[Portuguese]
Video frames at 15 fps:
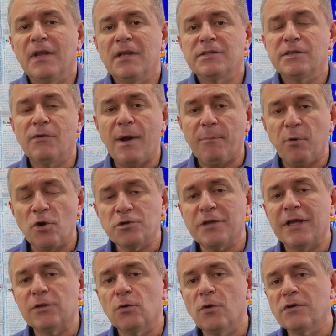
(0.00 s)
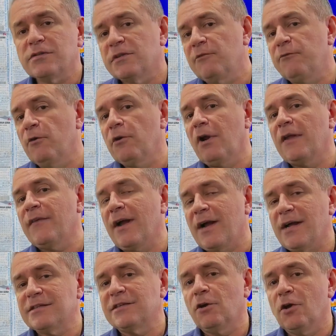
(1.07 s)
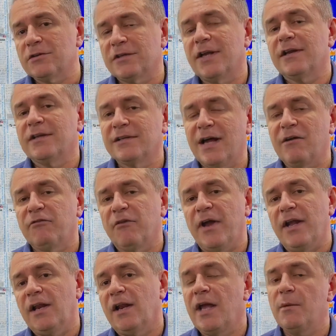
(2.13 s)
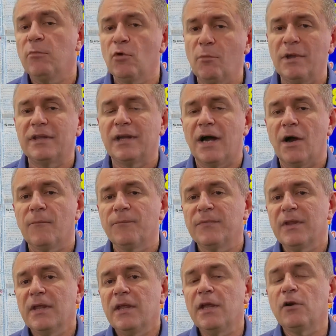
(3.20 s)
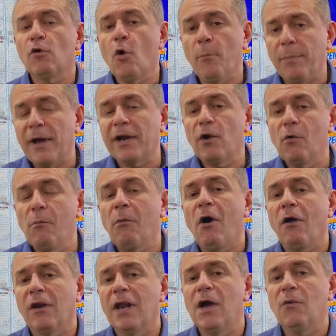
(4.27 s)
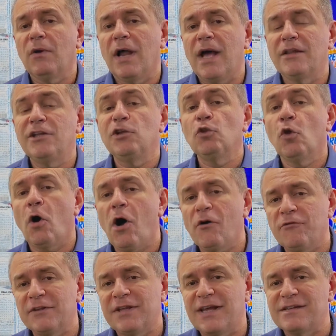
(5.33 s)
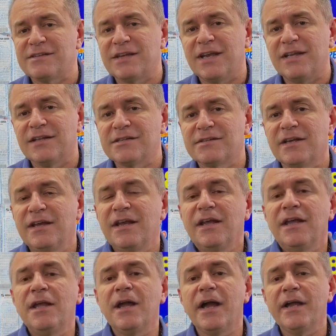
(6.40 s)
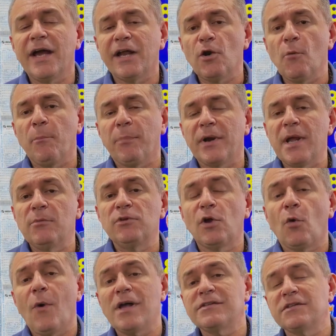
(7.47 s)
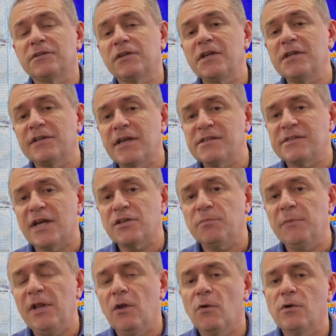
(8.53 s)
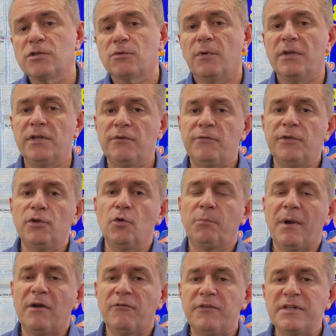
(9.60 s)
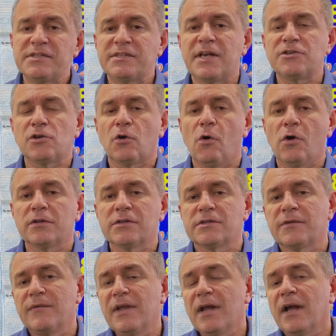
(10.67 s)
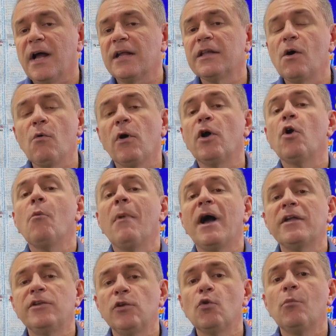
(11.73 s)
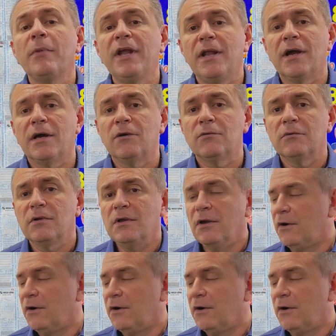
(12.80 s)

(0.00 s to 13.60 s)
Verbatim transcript: São apostadores que foram lá na Casa Lotérica da Velha, lá em Blumenau, e compraram um bolão lá de nove dezenas e ganharam um prêmio de quase 37 milhões quando dividiu para 27 cotas, cada um ganhou mais de um milhão.